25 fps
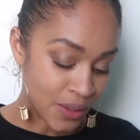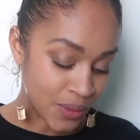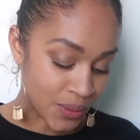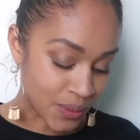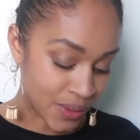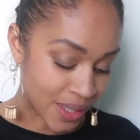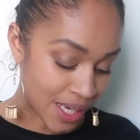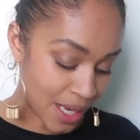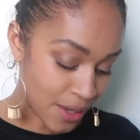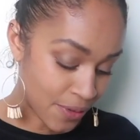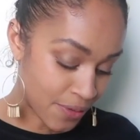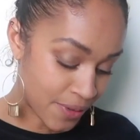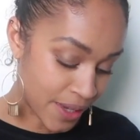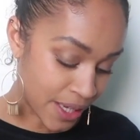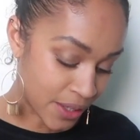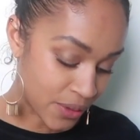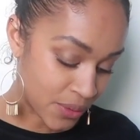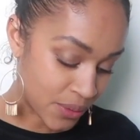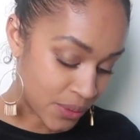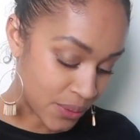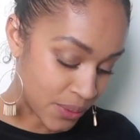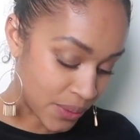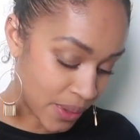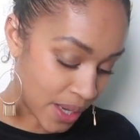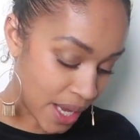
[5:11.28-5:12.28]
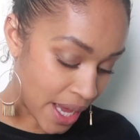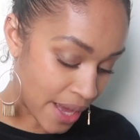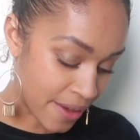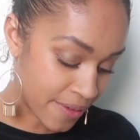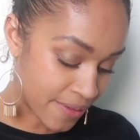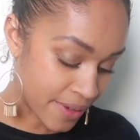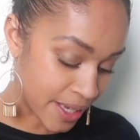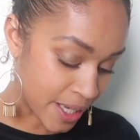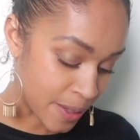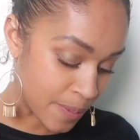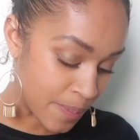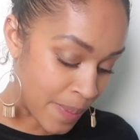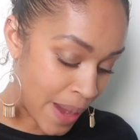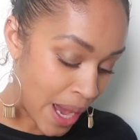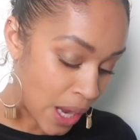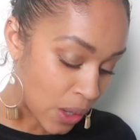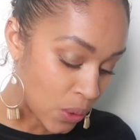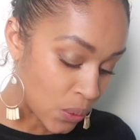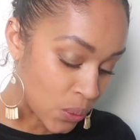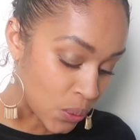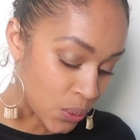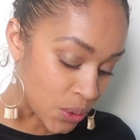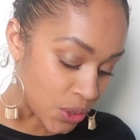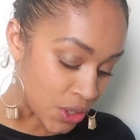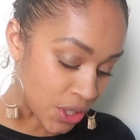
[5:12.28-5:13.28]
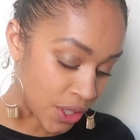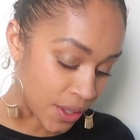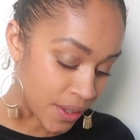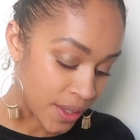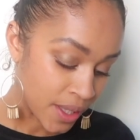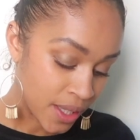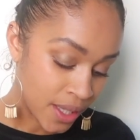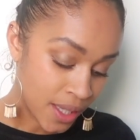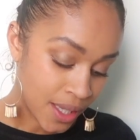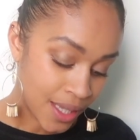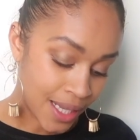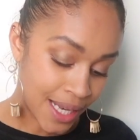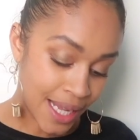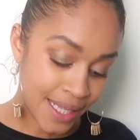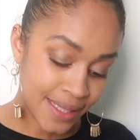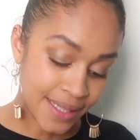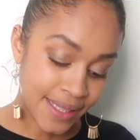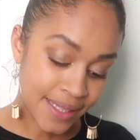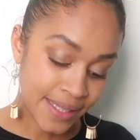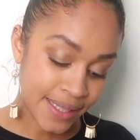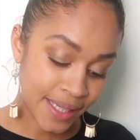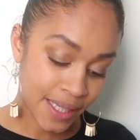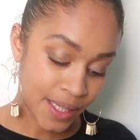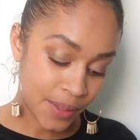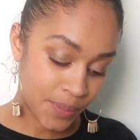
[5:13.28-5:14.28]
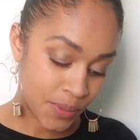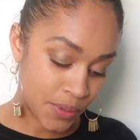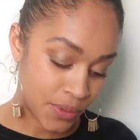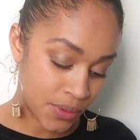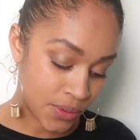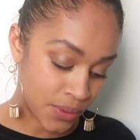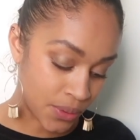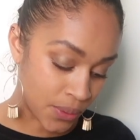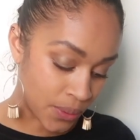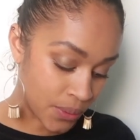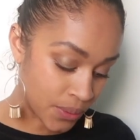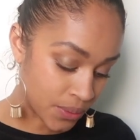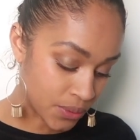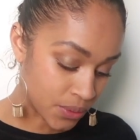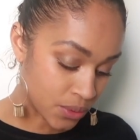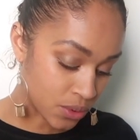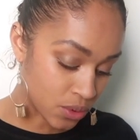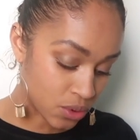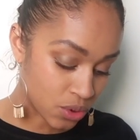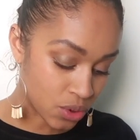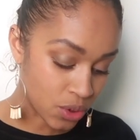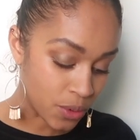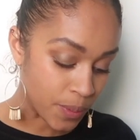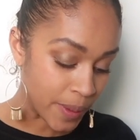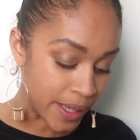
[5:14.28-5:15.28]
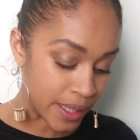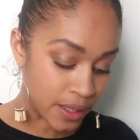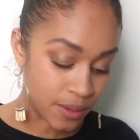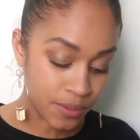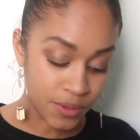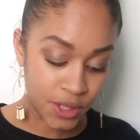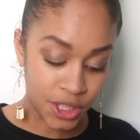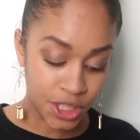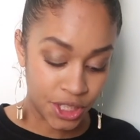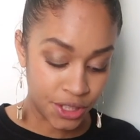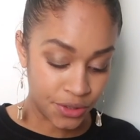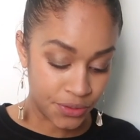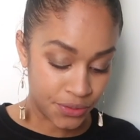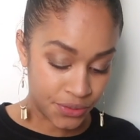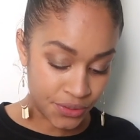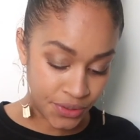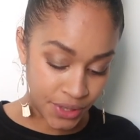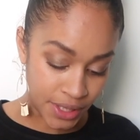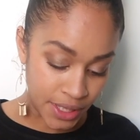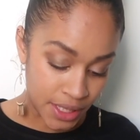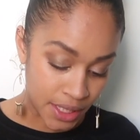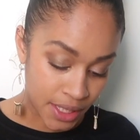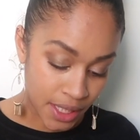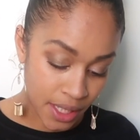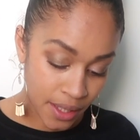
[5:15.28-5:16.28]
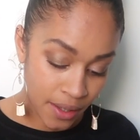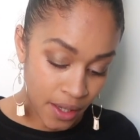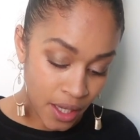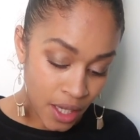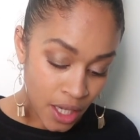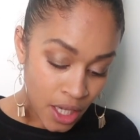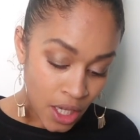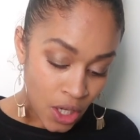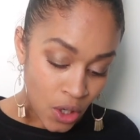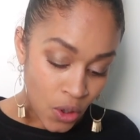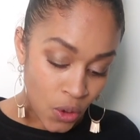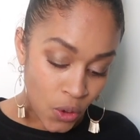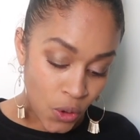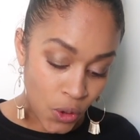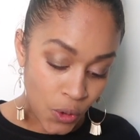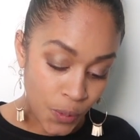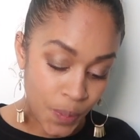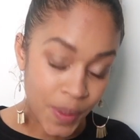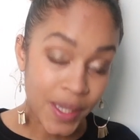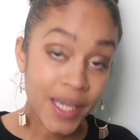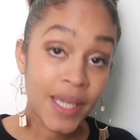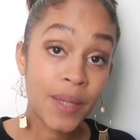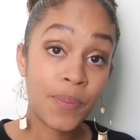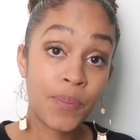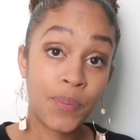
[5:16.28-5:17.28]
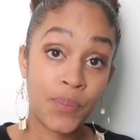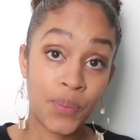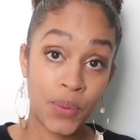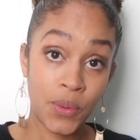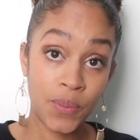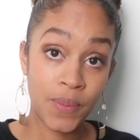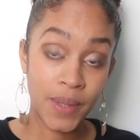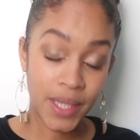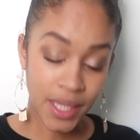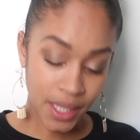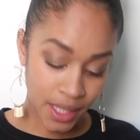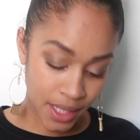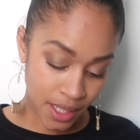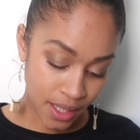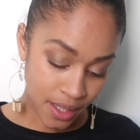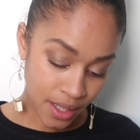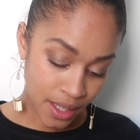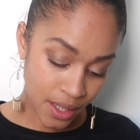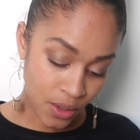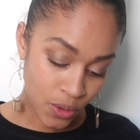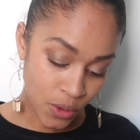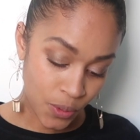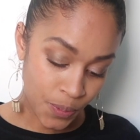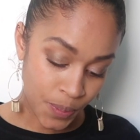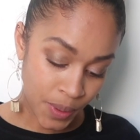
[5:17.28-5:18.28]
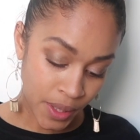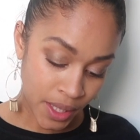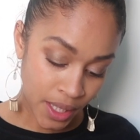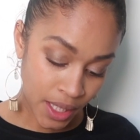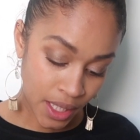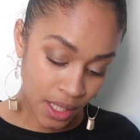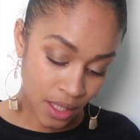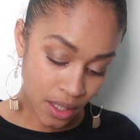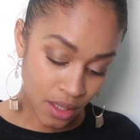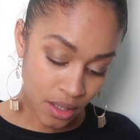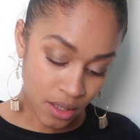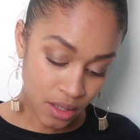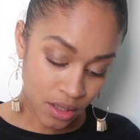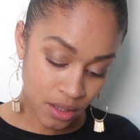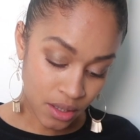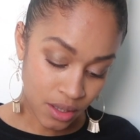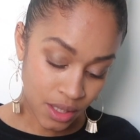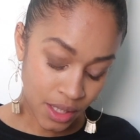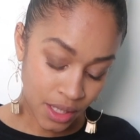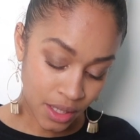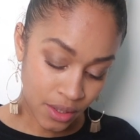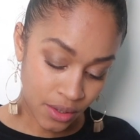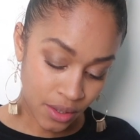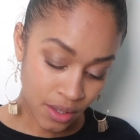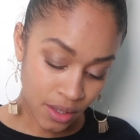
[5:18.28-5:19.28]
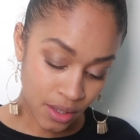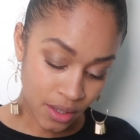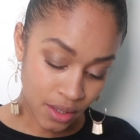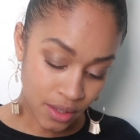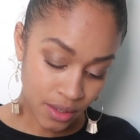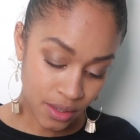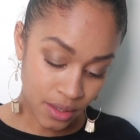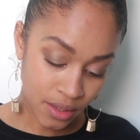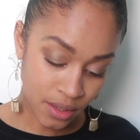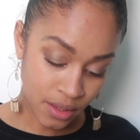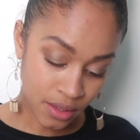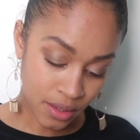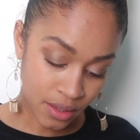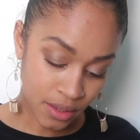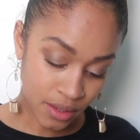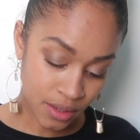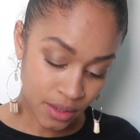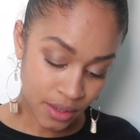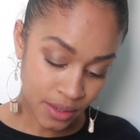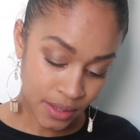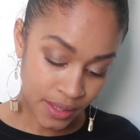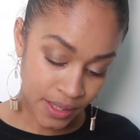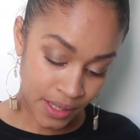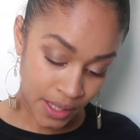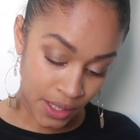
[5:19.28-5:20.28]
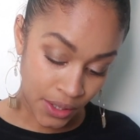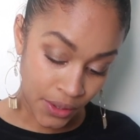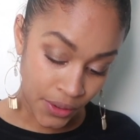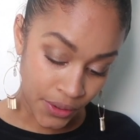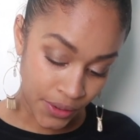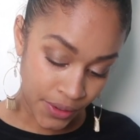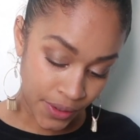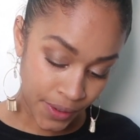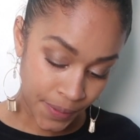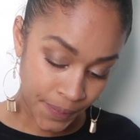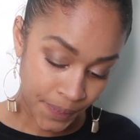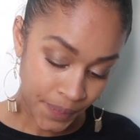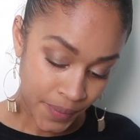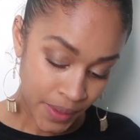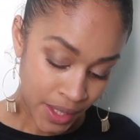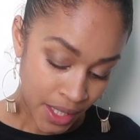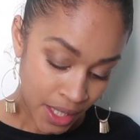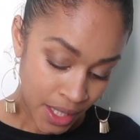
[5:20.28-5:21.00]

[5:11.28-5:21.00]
Donc la facture avec par look la description, donc euh, par exemple jean fille, le prix public et le prix euh, Little euh, Cigogne.